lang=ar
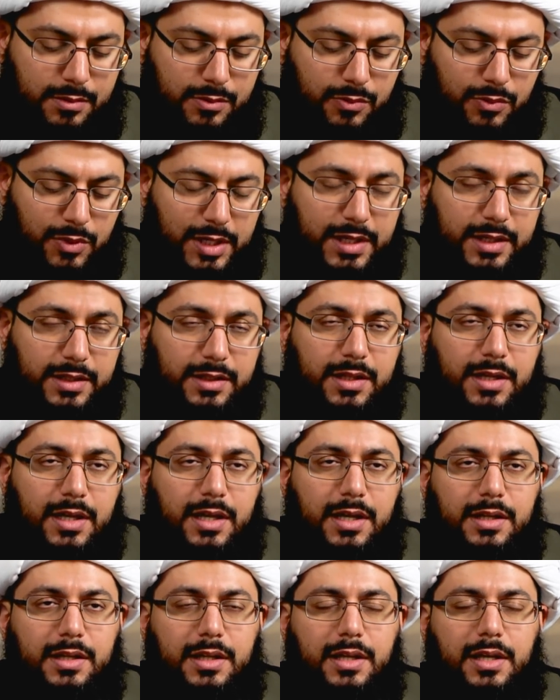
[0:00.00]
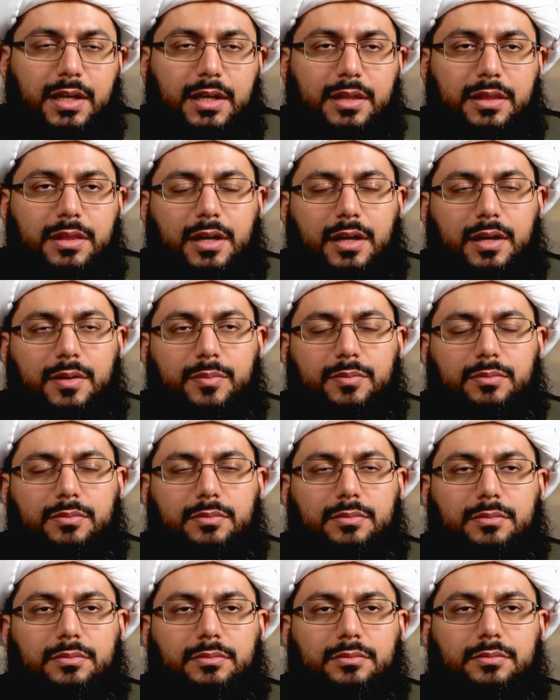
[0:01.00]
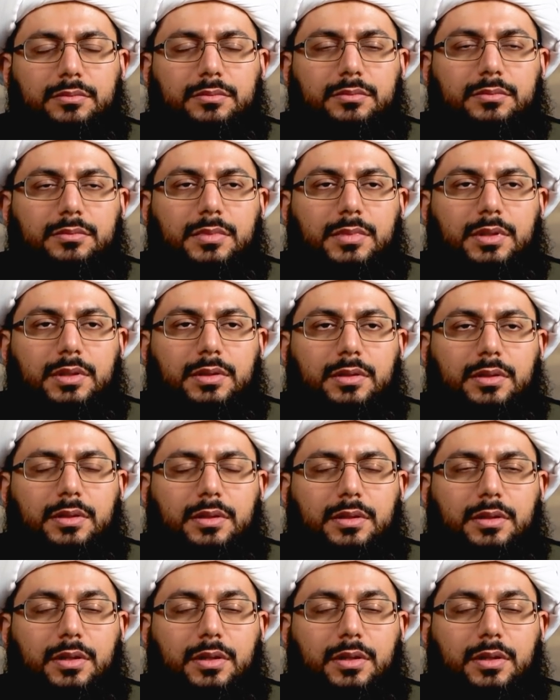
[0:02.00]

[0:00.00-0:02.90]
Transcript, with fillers: ولئن كان خثعم آه،